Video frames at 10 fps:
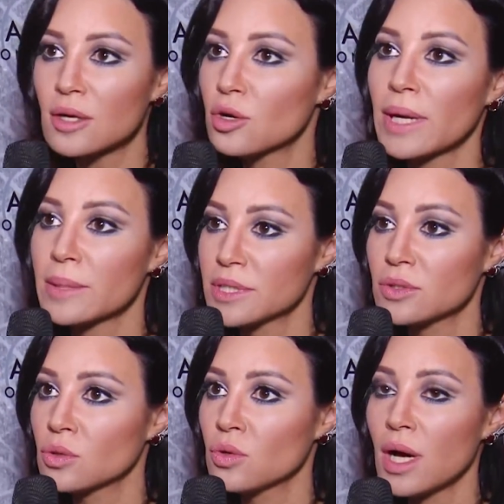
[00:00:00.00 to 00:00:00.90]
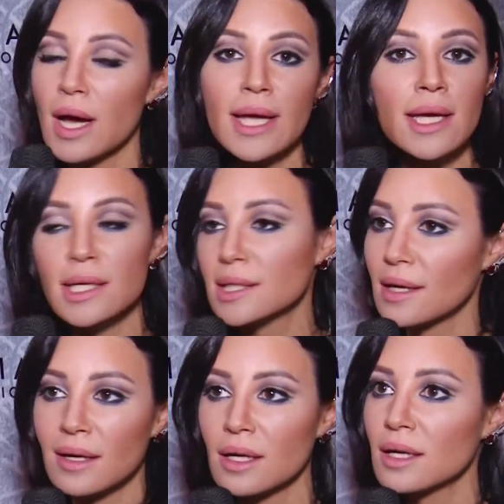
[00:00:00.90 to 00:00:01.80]
اللي هم حابين يقولوها أيا
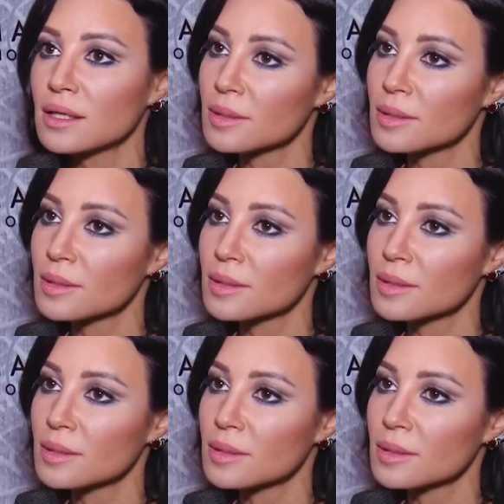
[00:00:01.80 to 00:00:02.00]
كان إيه